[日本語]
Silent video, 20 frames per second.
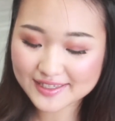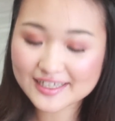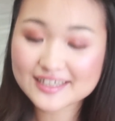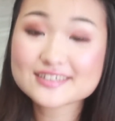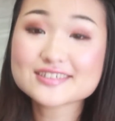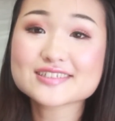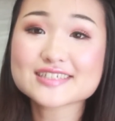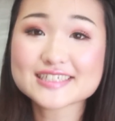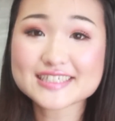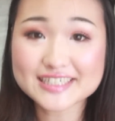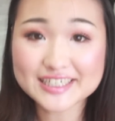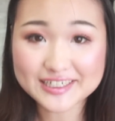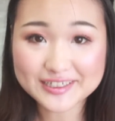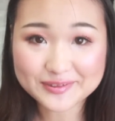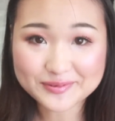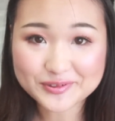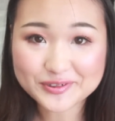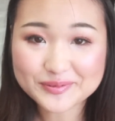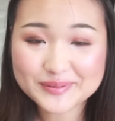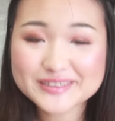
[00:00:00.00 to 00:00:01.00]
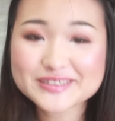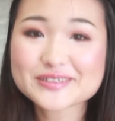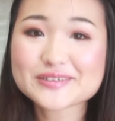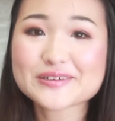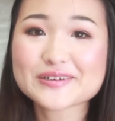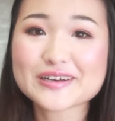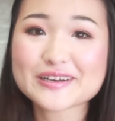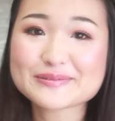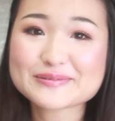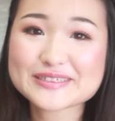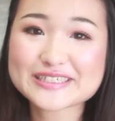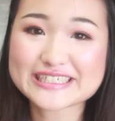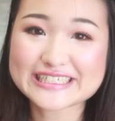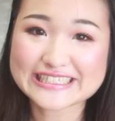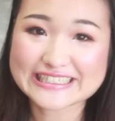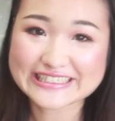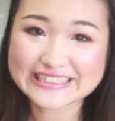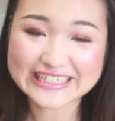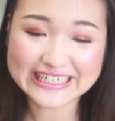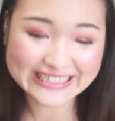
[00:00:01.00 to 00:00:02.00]
ているんですけれども、まあ、そこは無視し
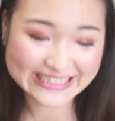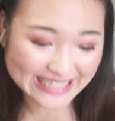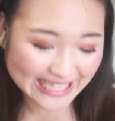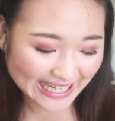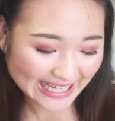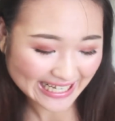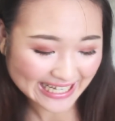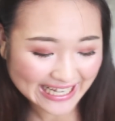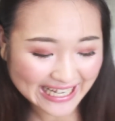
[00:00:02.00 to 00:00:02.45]
てください